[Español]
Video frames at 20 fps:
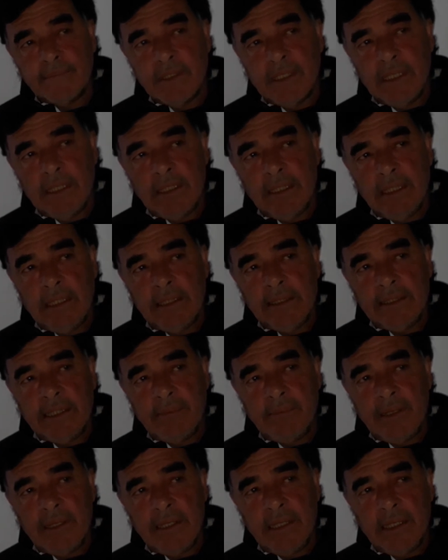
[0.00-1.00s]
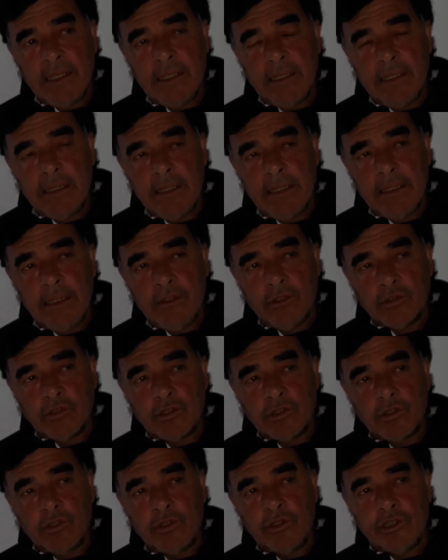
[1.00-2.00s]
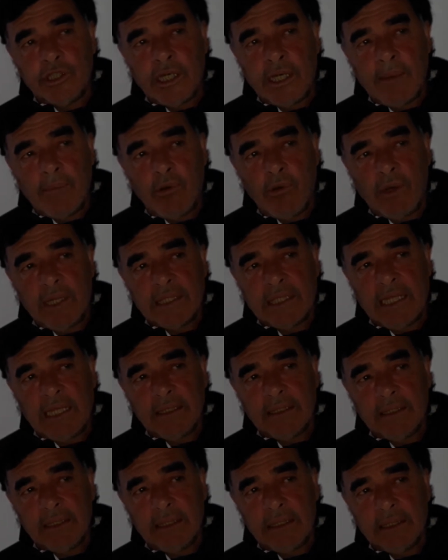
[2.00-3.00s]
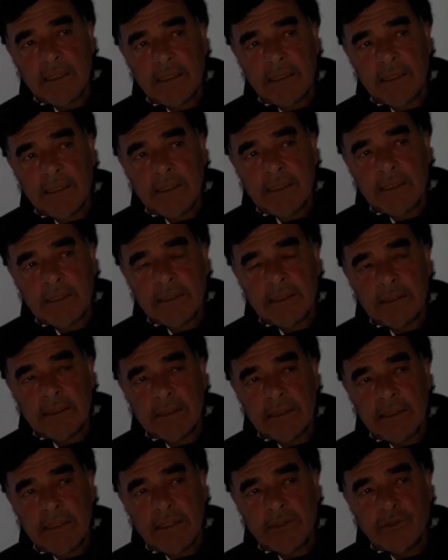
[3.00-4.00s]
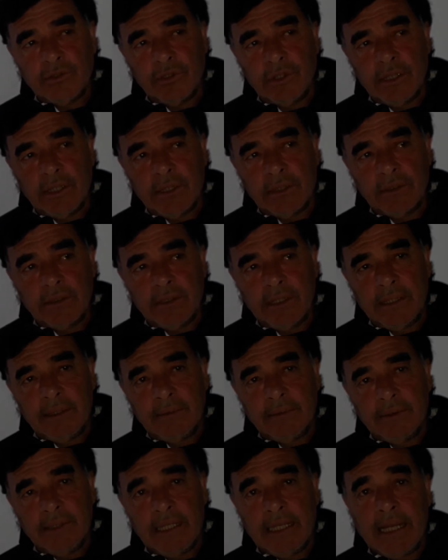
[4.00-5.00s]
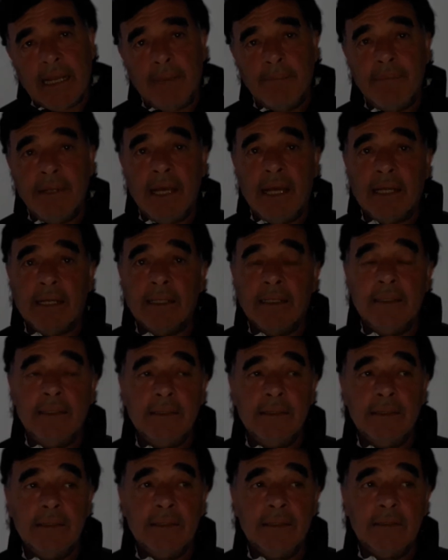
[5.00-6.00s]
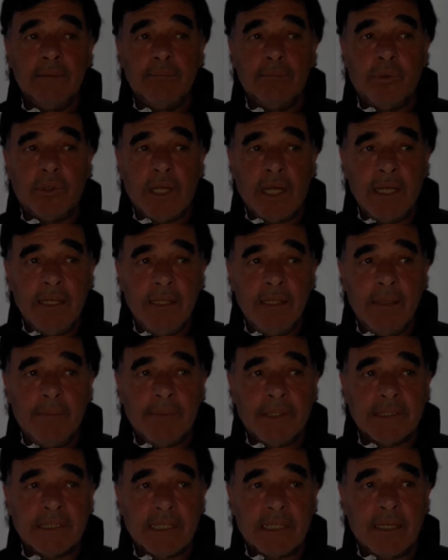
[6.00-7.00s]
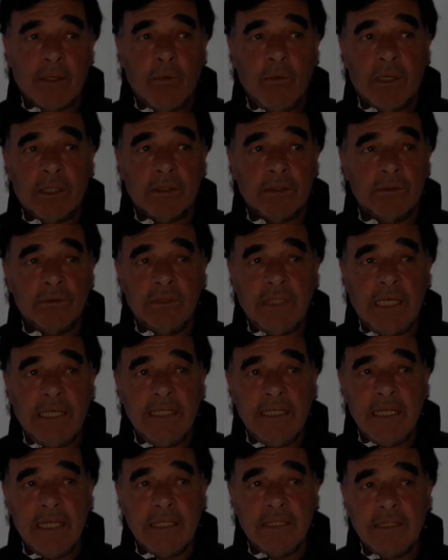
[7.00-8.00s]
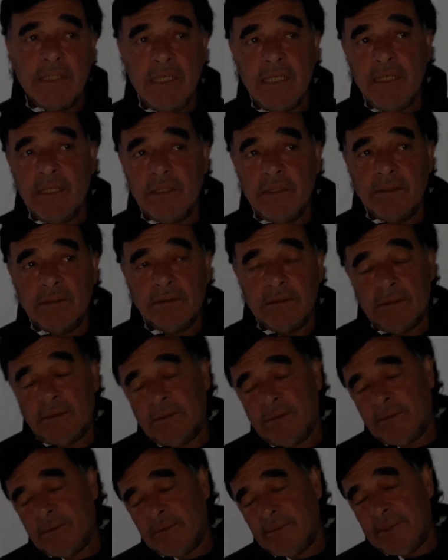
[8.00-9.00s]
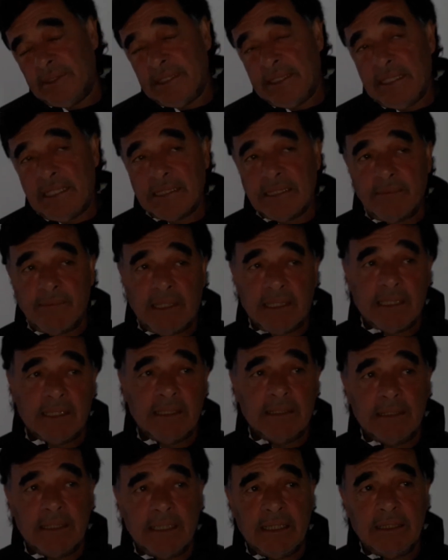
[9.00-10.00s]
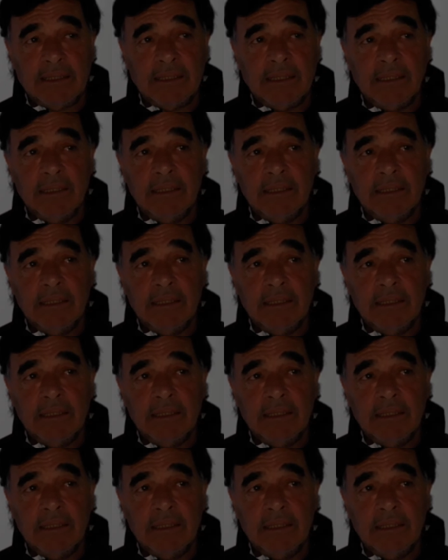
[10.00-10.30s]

el, tema de nosotros entrenamos bastante, eh, el hecho de, cambiar por ahí, de pasar a jugar con una línea de cinco, o como le quieran llamar, de tres,